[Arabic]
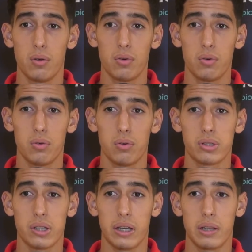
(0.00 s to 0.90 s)

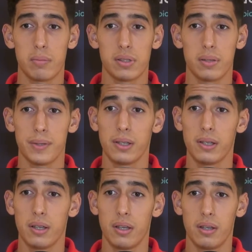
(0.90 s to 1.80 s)
والصعيد المصري
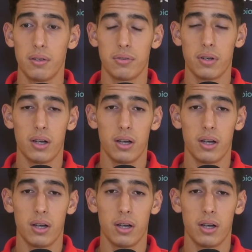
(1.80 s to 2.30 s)
ف...